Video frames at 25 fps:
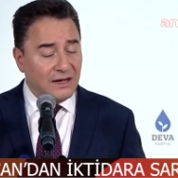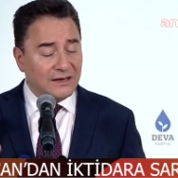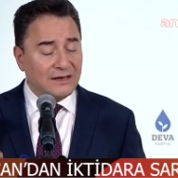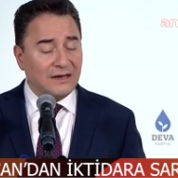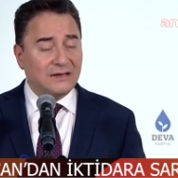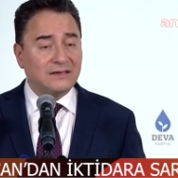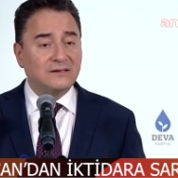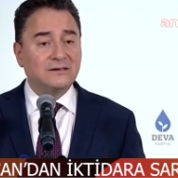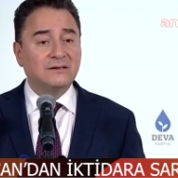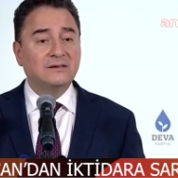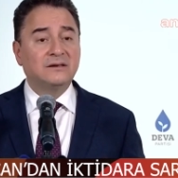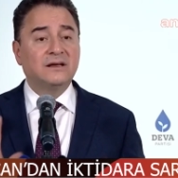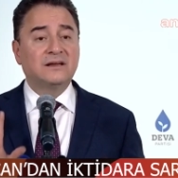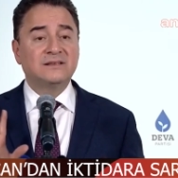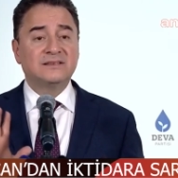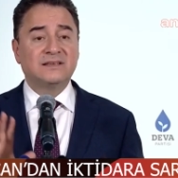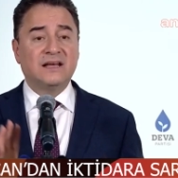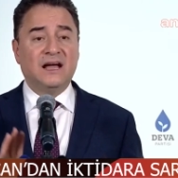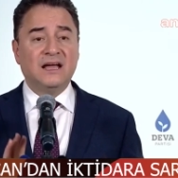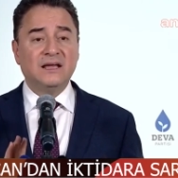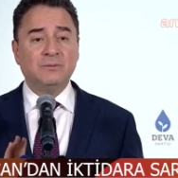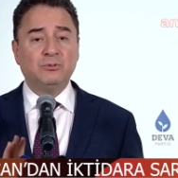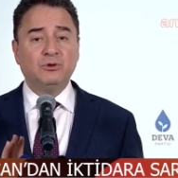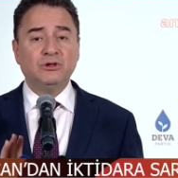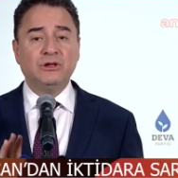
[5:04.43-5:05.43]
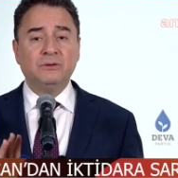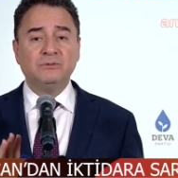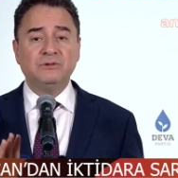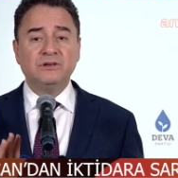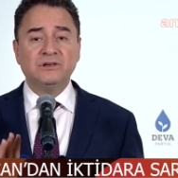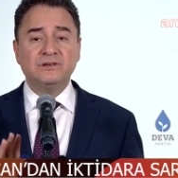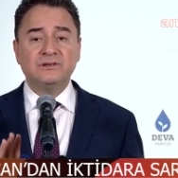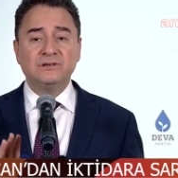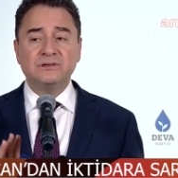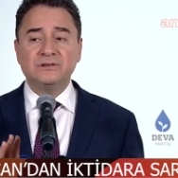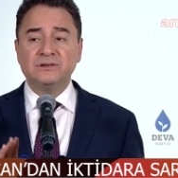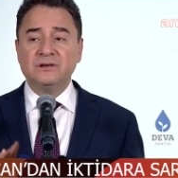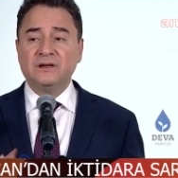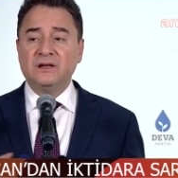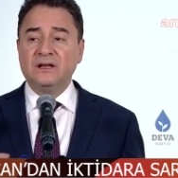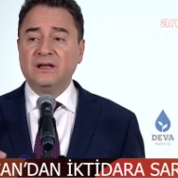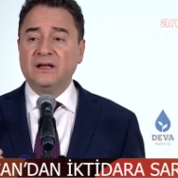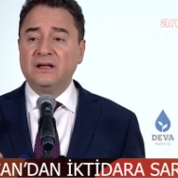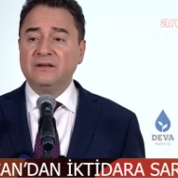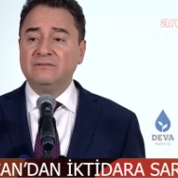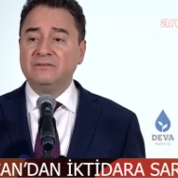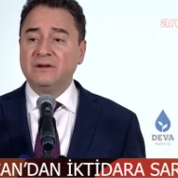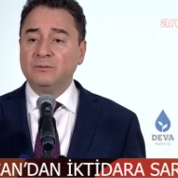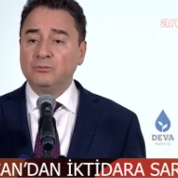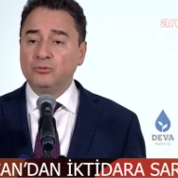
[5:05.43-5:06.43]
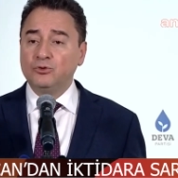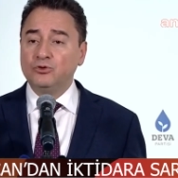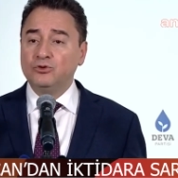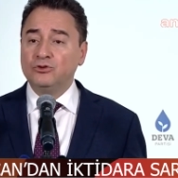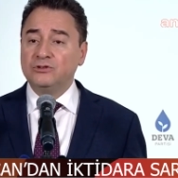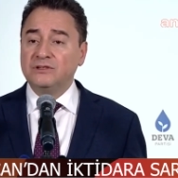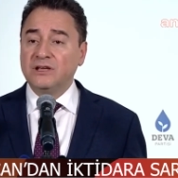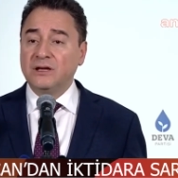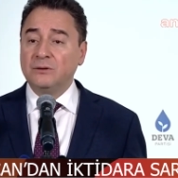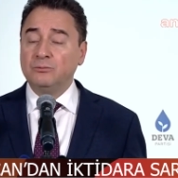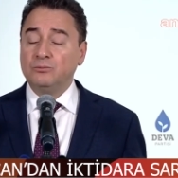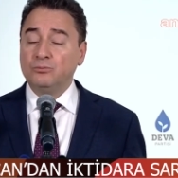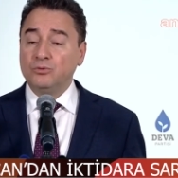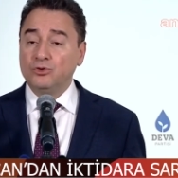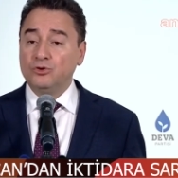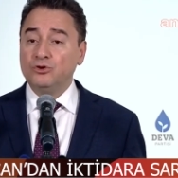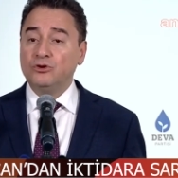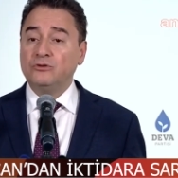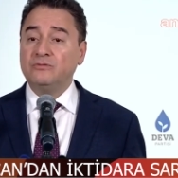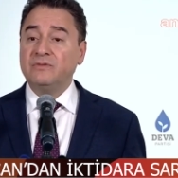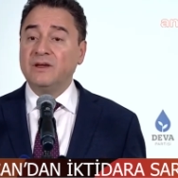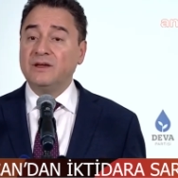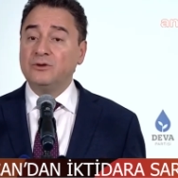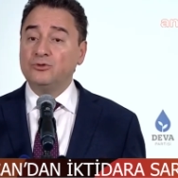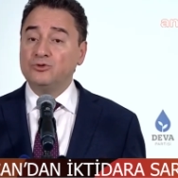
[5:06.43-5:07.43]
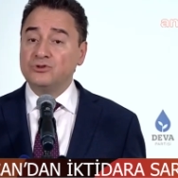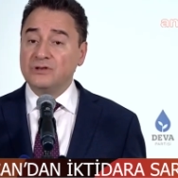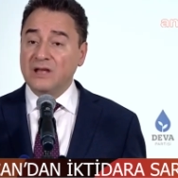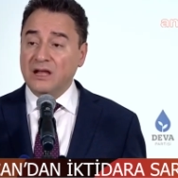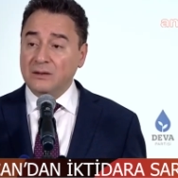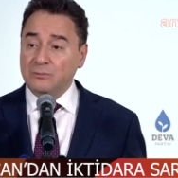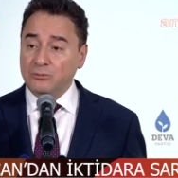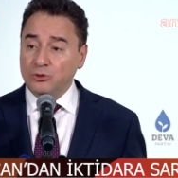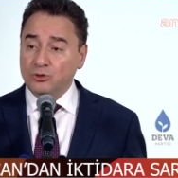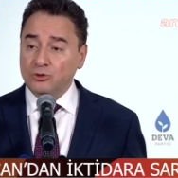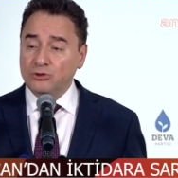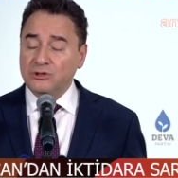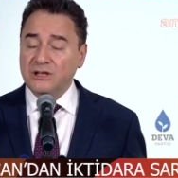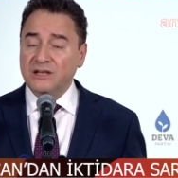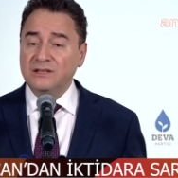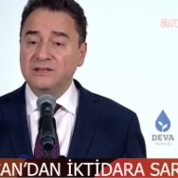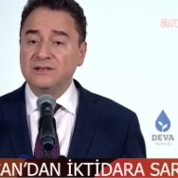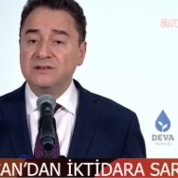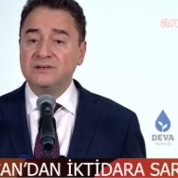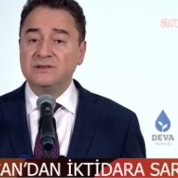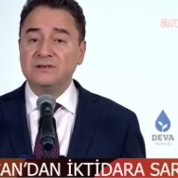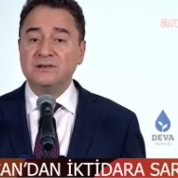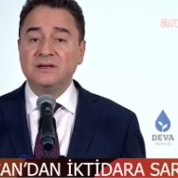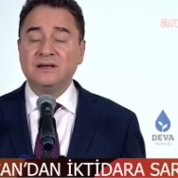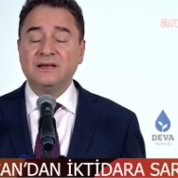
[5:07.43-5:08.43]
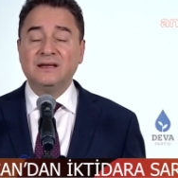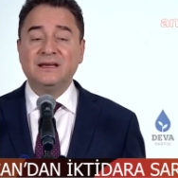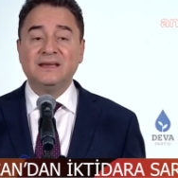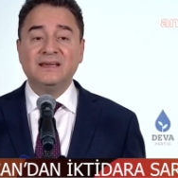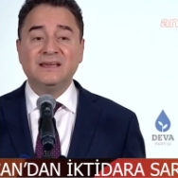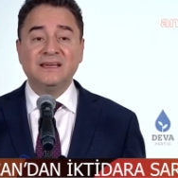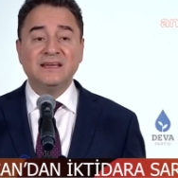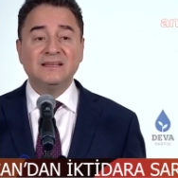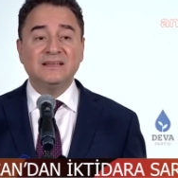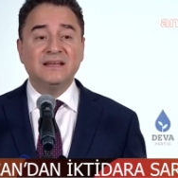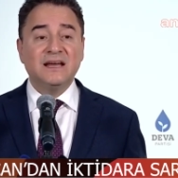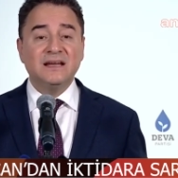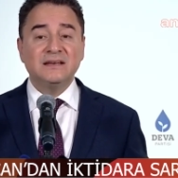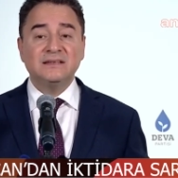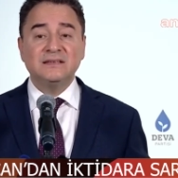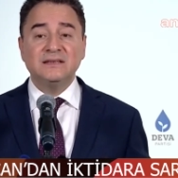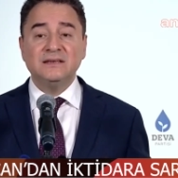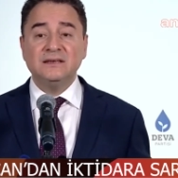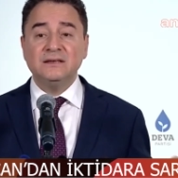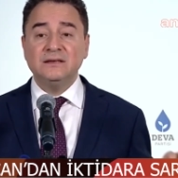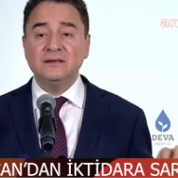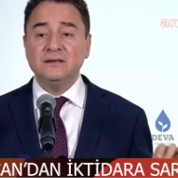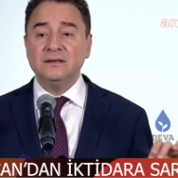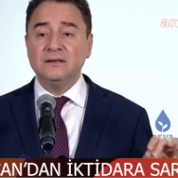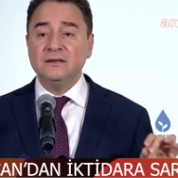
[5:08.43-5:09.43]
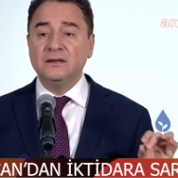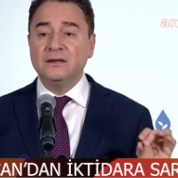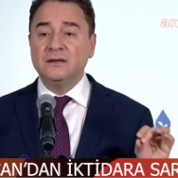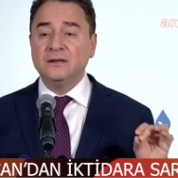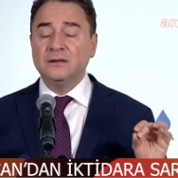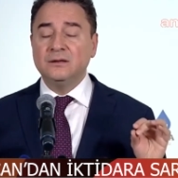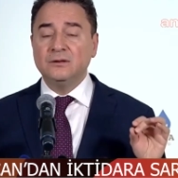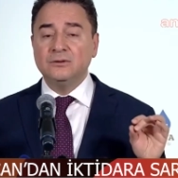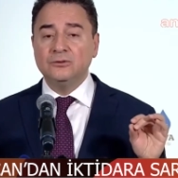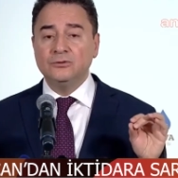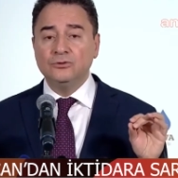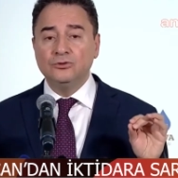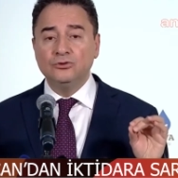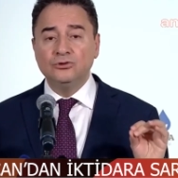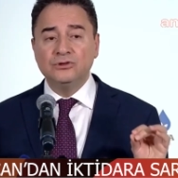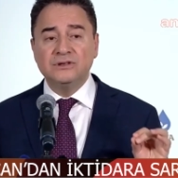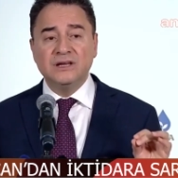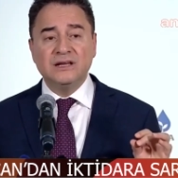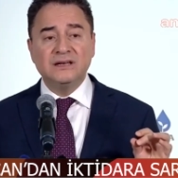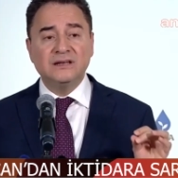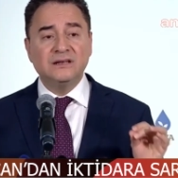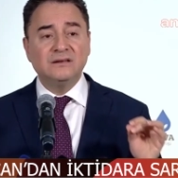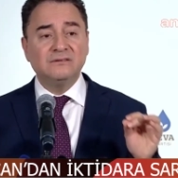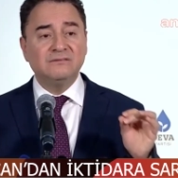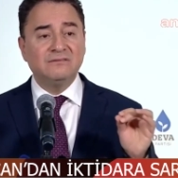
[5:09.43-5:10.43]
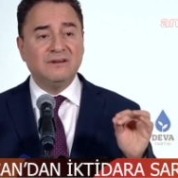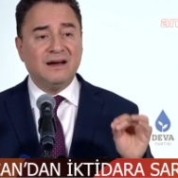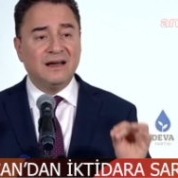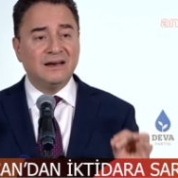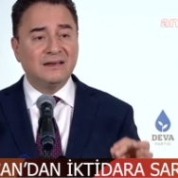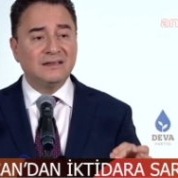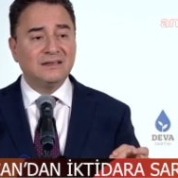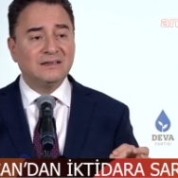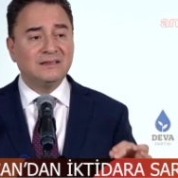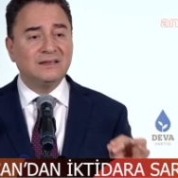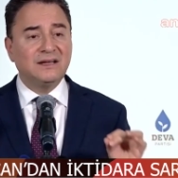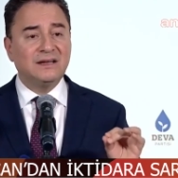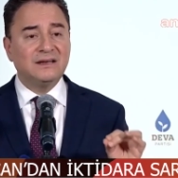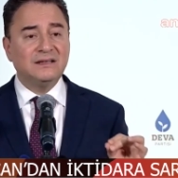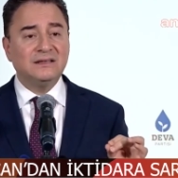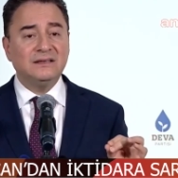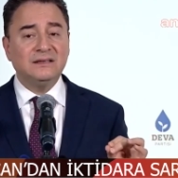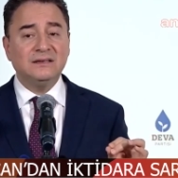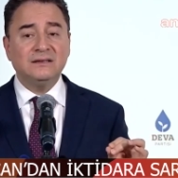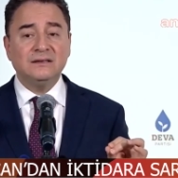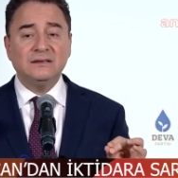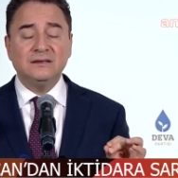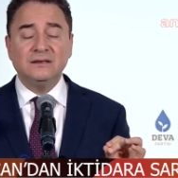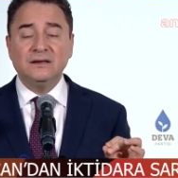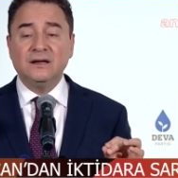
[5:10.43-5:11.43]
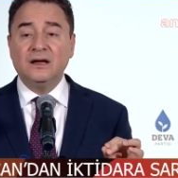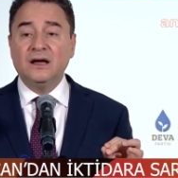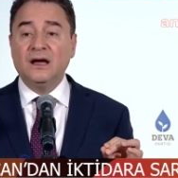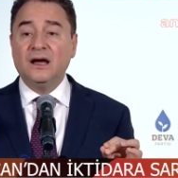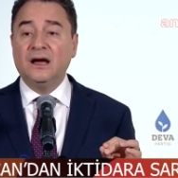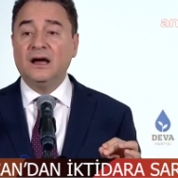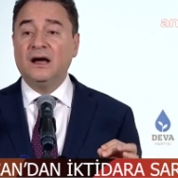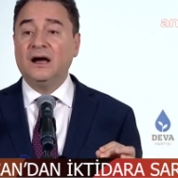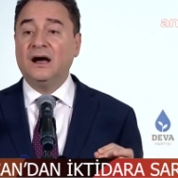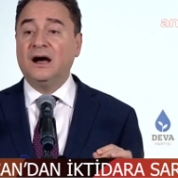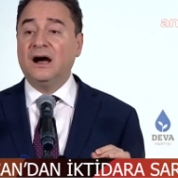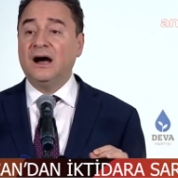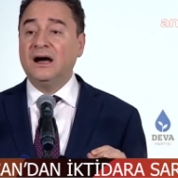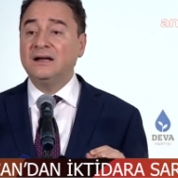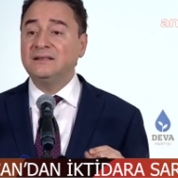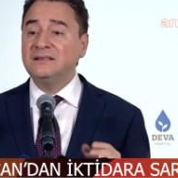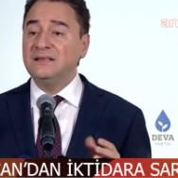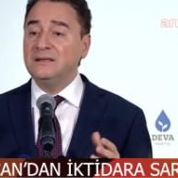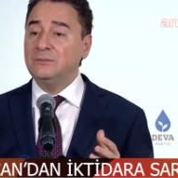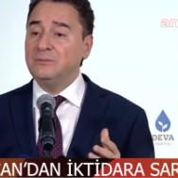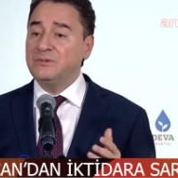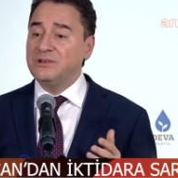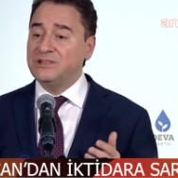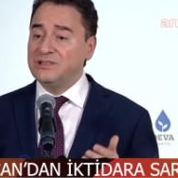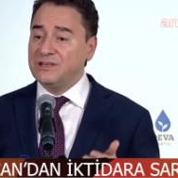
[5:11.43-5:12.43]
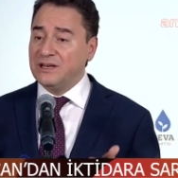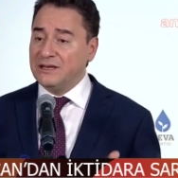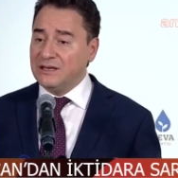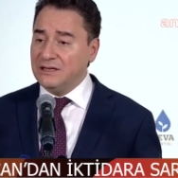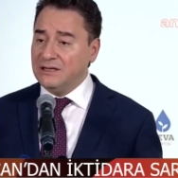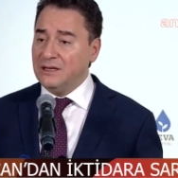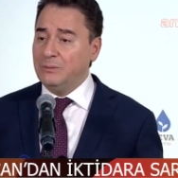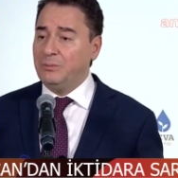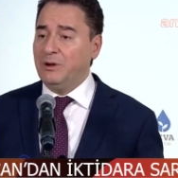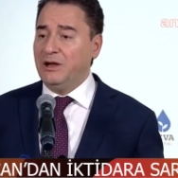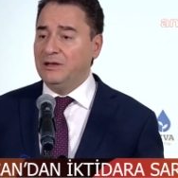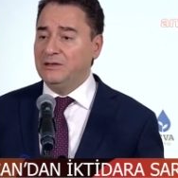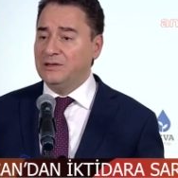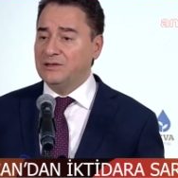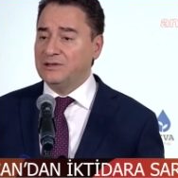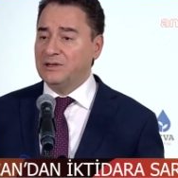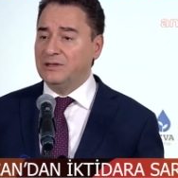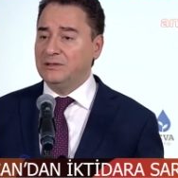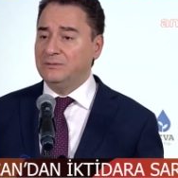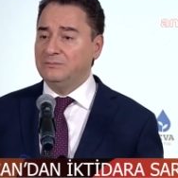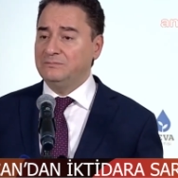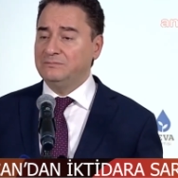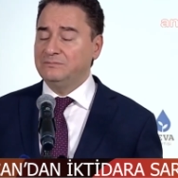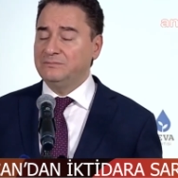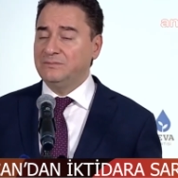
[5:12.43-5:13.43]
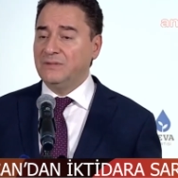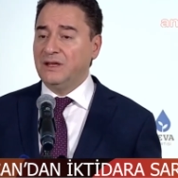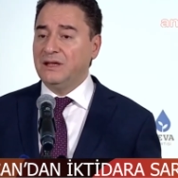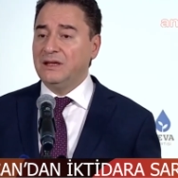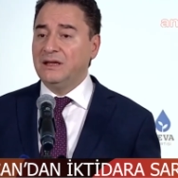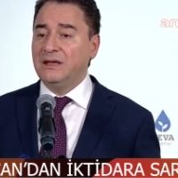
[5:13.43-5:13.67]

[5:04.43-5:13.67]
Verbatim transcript: kaynak sahip olabilir ve bu ülke büyük ve güzel bir ülkedir. Yeter ki ülkenin varlıklarını adil bir şekilde paylaşalım.